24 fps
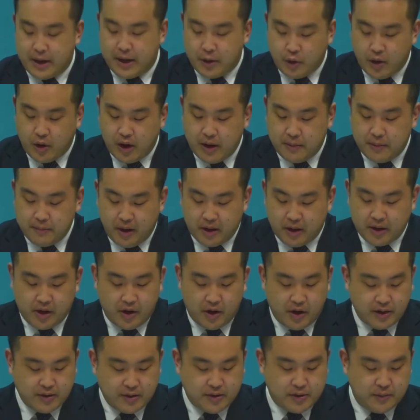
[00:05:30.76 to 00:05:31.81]
바로가
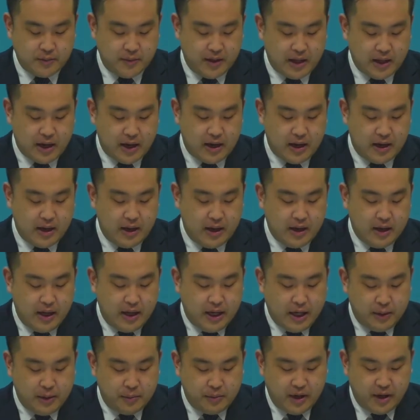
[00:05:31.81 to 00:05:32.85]
명령했습니다.
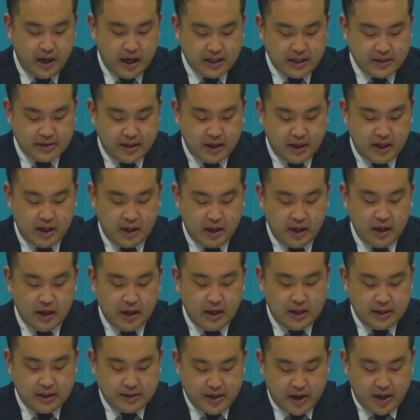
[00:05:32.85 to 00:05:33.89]
히브리 아들이
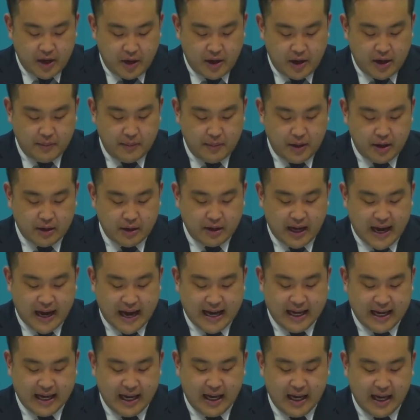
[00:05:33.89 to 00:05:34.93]
태어나면
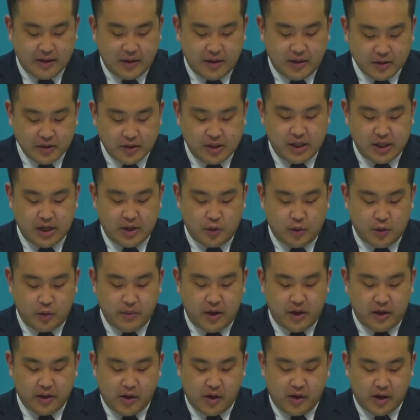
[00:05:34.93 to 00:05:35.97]
강에
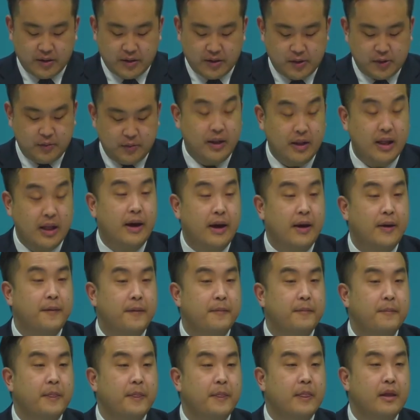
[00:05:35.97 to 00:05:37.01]
던지라고 명령했습니다.
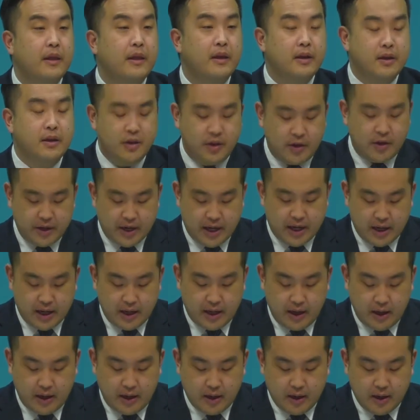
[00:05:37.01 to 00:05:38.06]

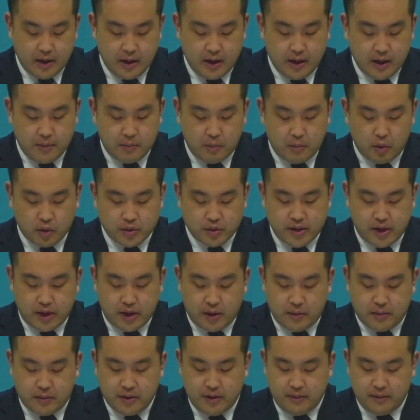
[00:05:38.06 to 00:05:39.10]
그러나 모세
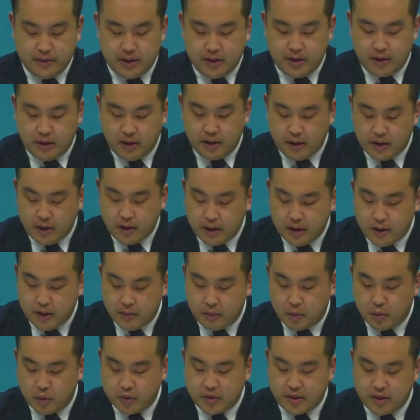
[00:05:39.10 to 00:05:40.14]
어머님은
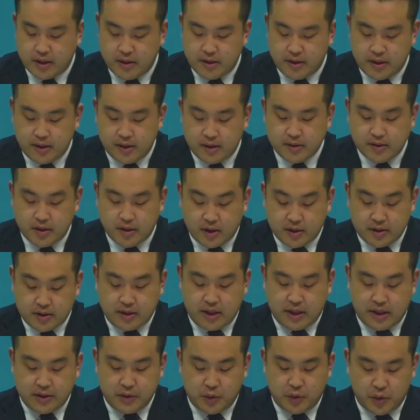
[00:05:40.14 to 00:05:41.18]
모세를 석
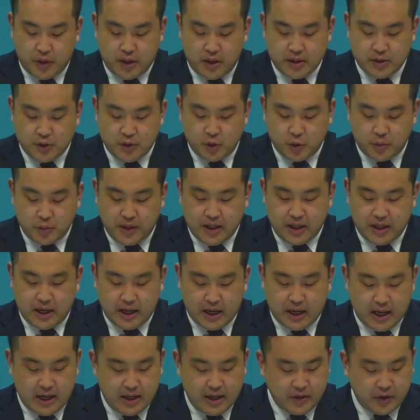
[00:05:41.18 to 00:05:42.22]
달 동안
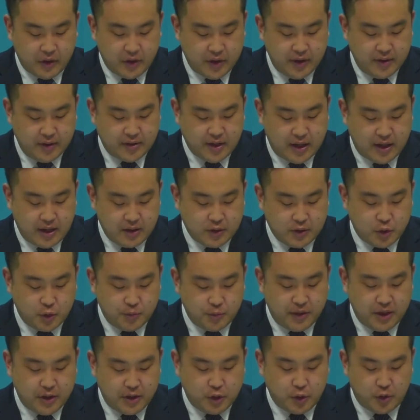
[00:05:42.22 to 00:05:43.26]
숨기다가 더 이상
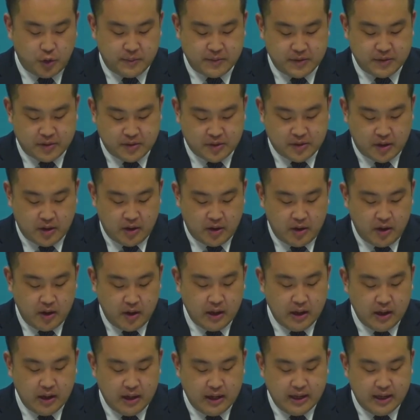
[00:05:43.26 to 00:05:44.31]
숨길 수 없어서
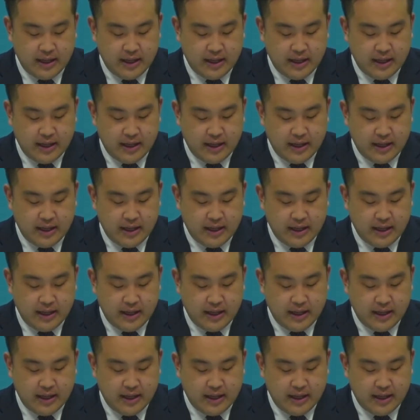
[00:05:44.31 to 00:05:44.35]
